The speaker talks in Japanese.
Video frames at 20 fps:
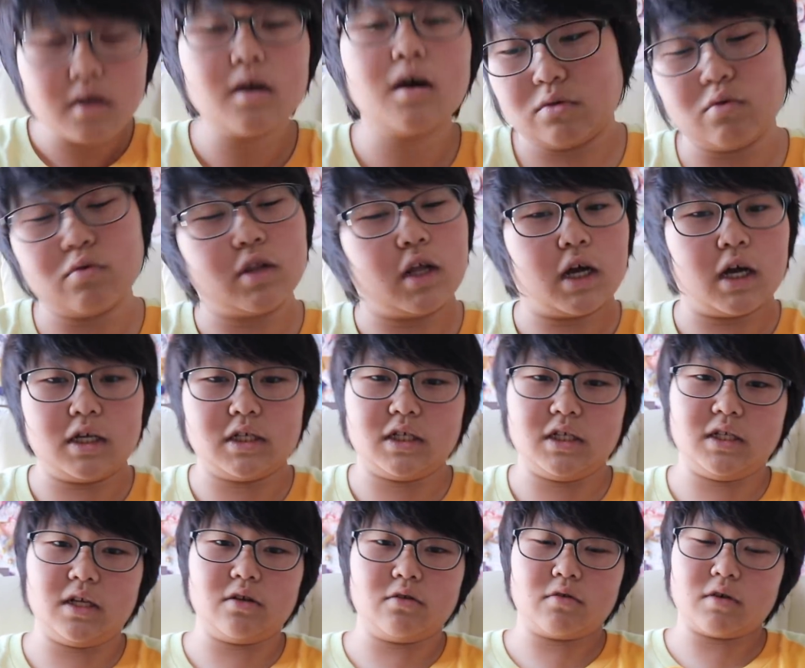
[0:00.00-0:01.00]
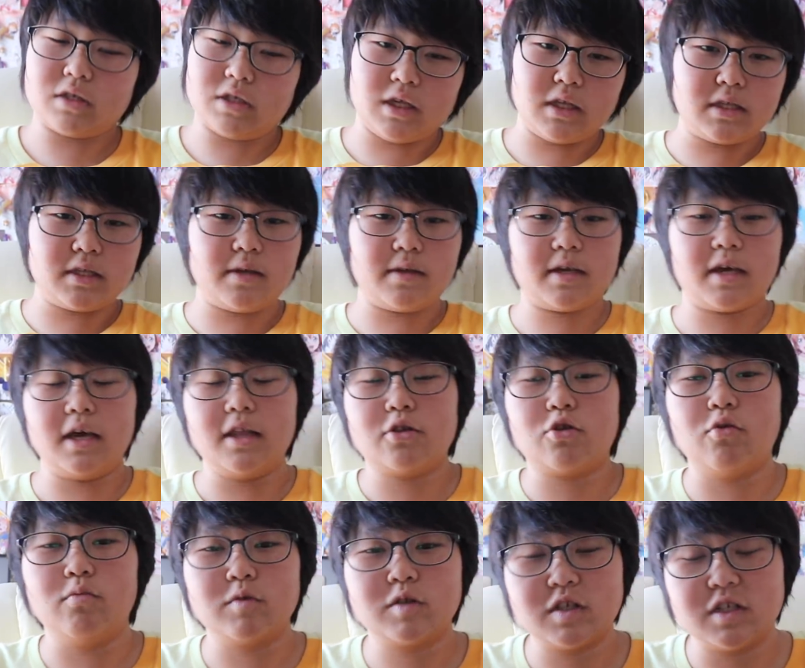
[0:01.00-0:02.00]
どんな感じになるのか全然見
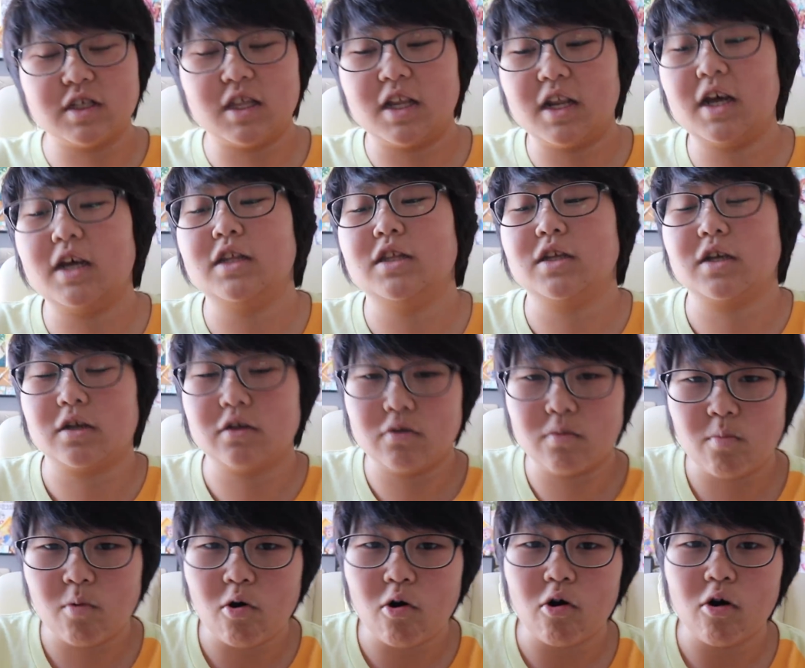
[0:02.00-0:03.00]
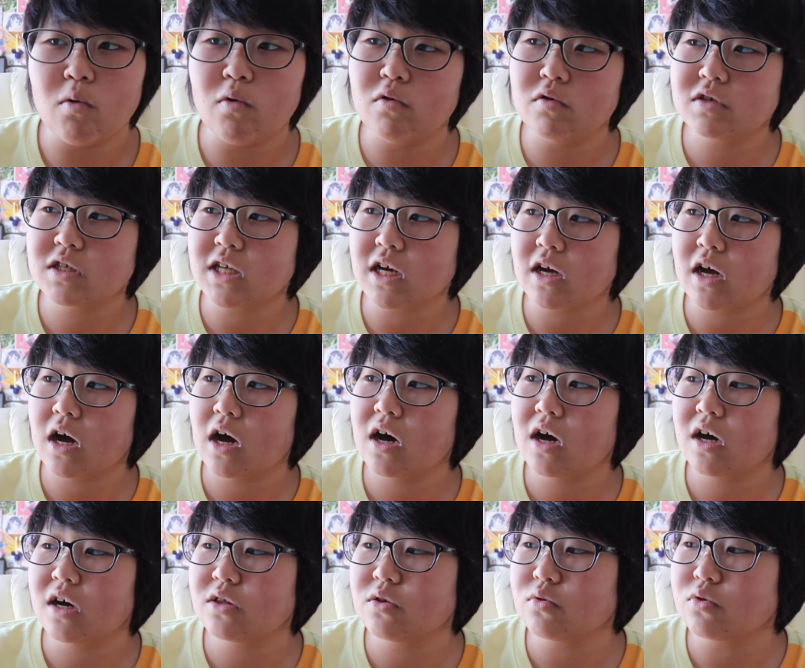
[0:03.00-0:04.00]
当もついてないんだけども、大
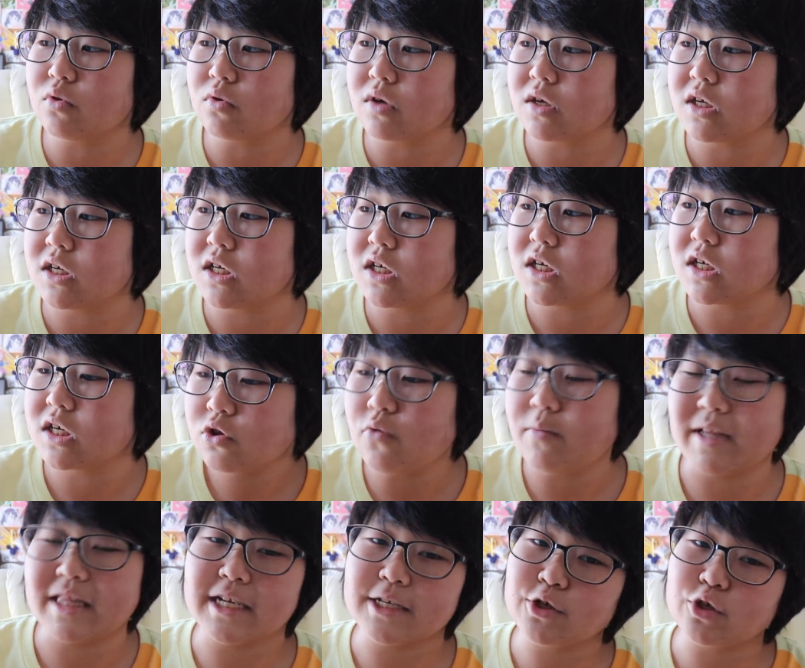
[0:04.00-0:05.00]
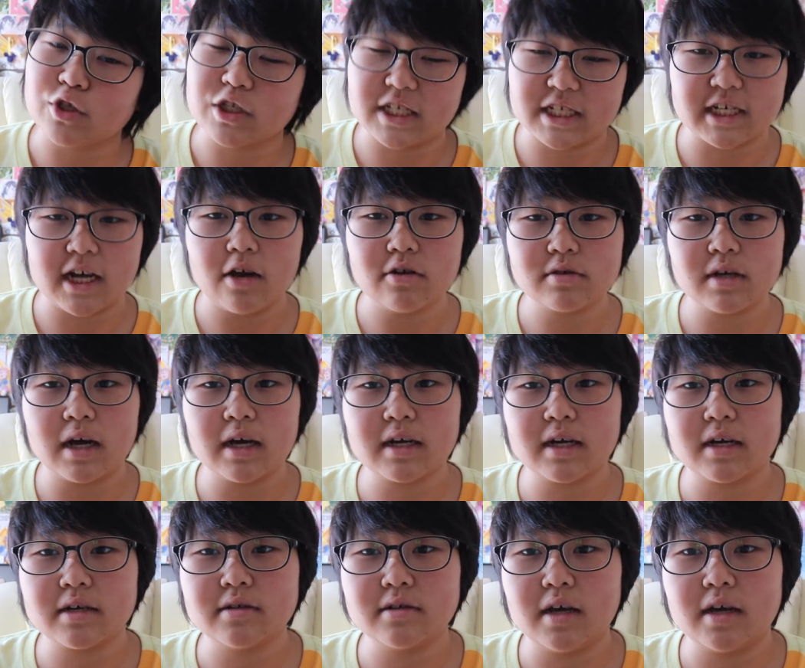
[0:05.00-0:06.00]
阪の時とまたちょっと違う感
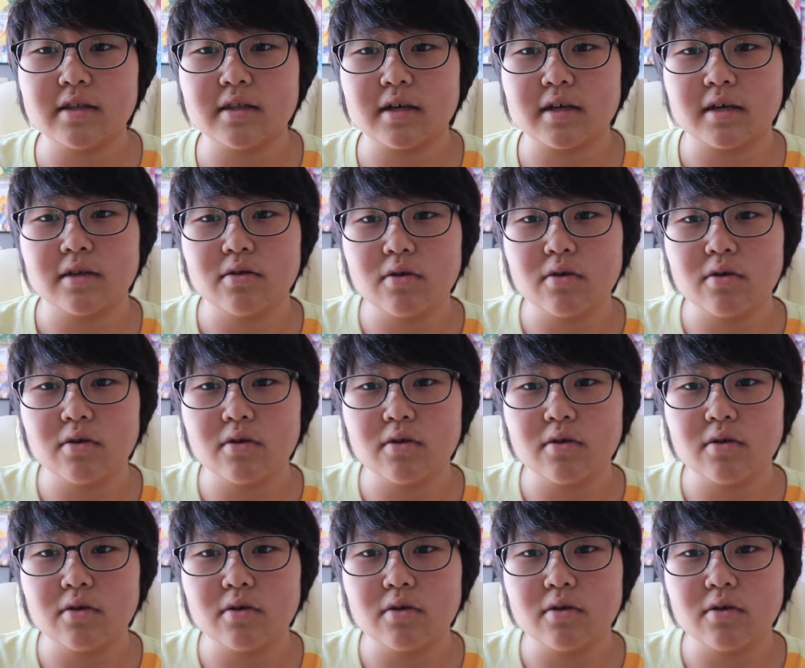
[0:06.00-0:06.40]
覚なんだけ